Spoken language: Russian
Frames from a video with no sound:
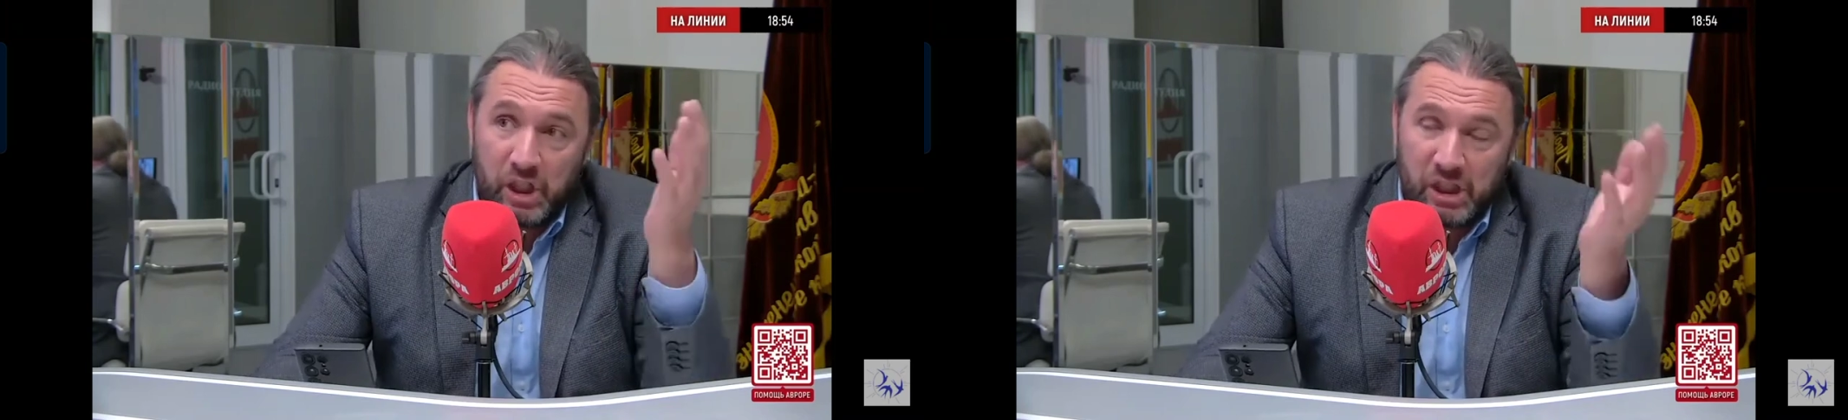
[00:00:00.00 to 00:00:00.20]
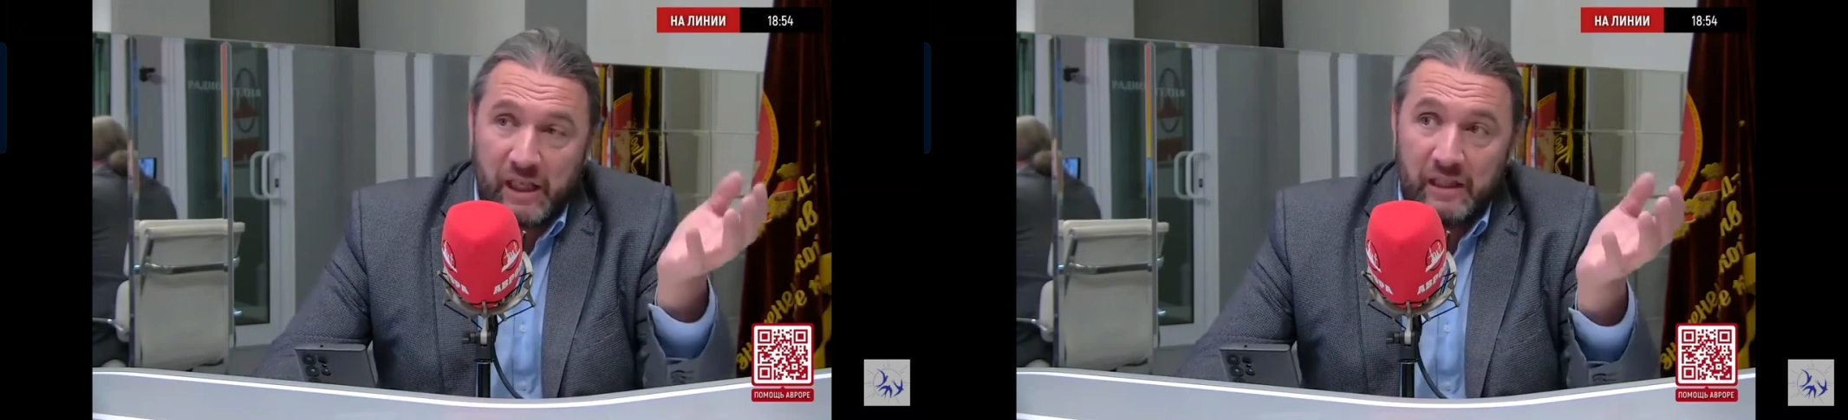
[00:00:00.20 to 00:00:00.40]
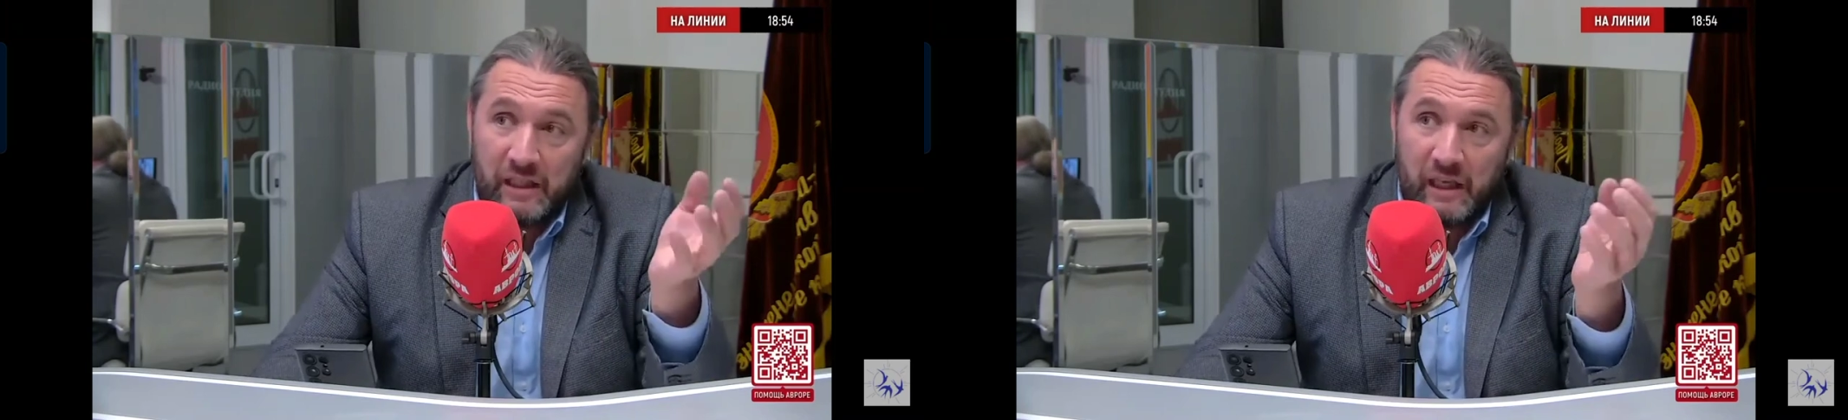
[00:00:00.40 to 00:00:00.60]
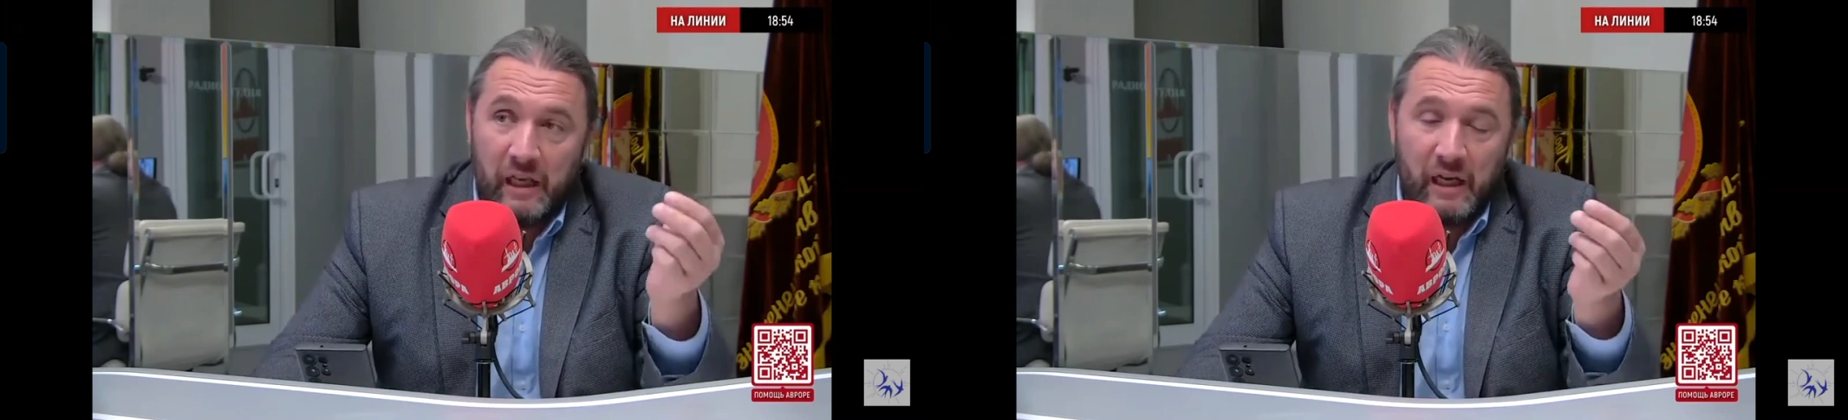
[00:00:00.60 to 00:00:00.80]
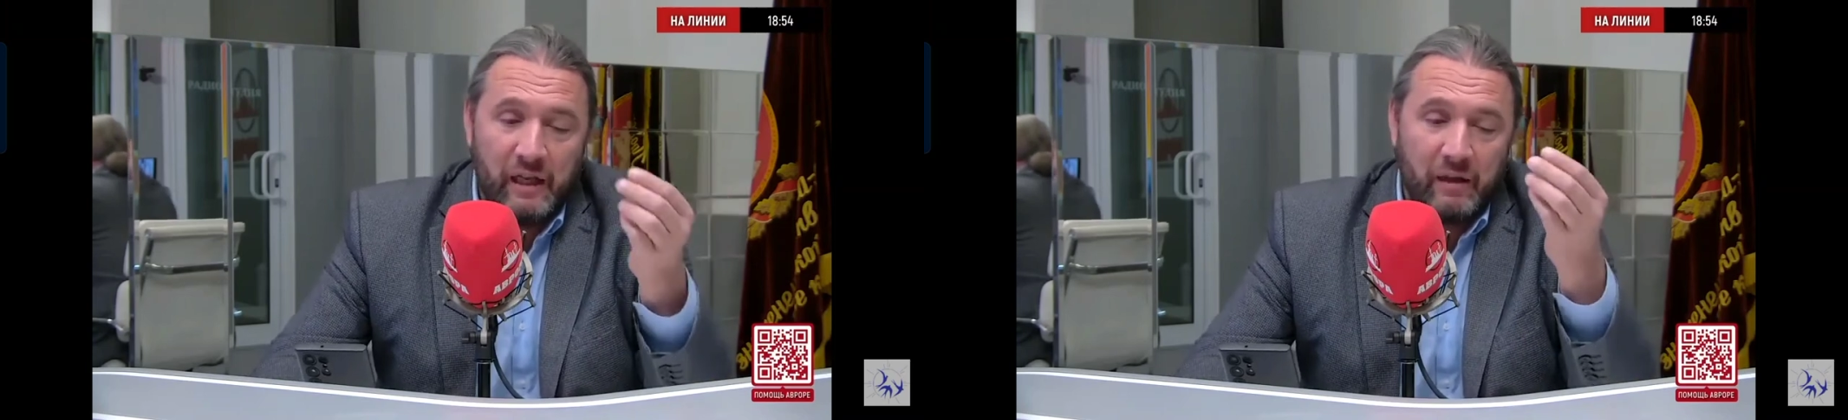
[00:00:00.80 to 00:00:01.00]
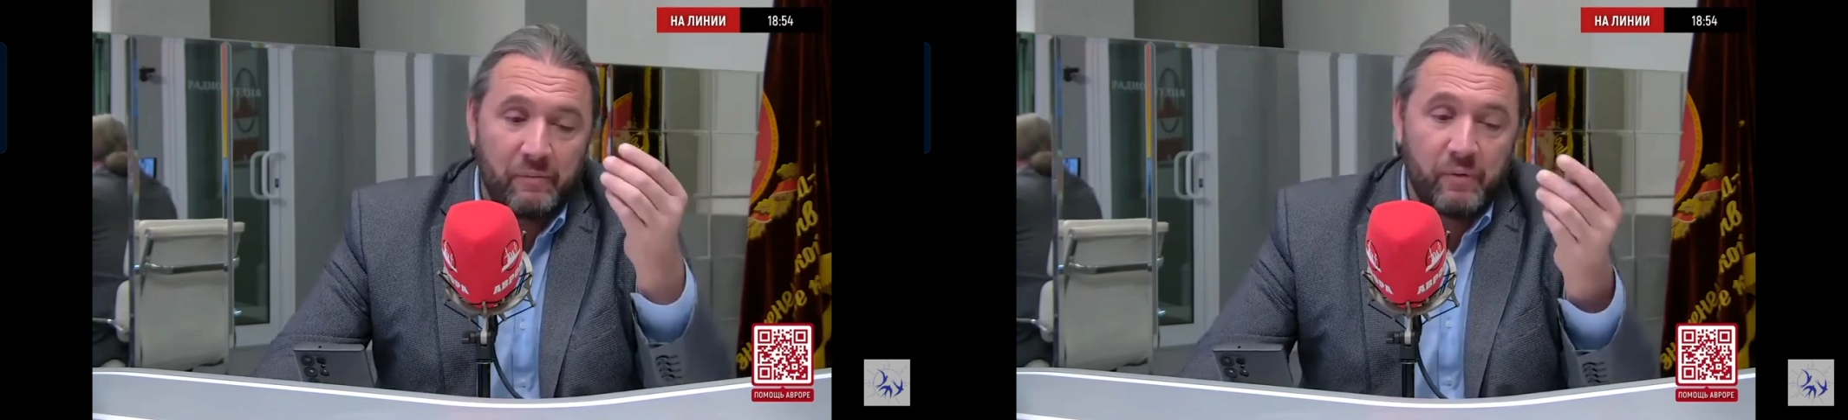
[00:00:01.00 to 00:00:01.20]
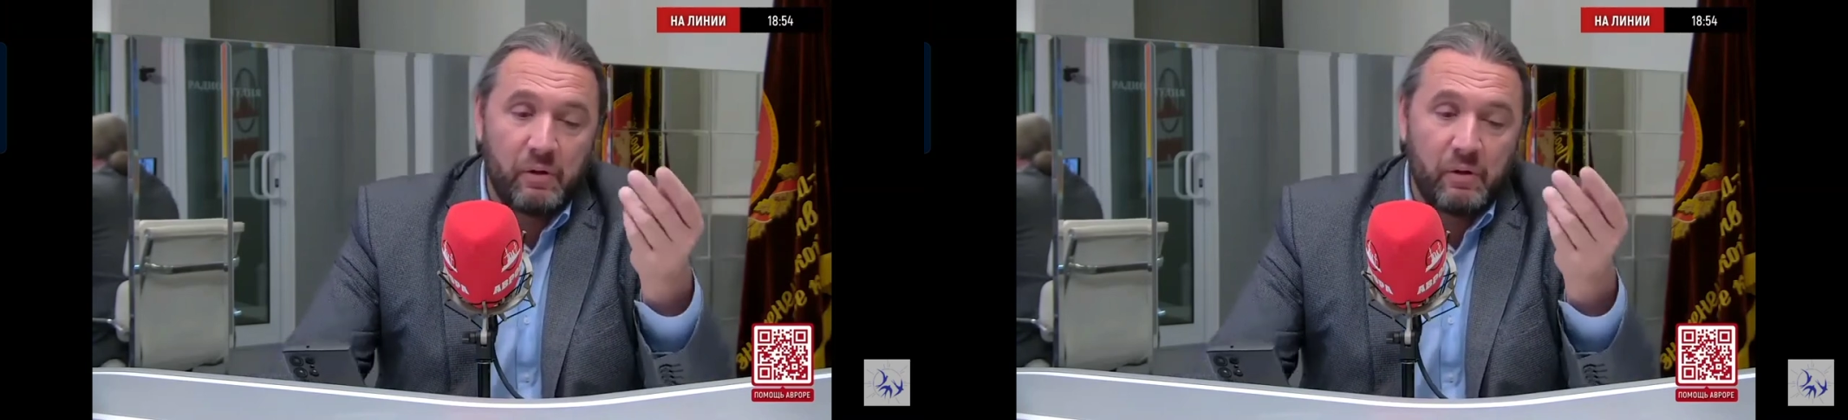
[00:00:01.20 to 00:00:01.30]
их штаны или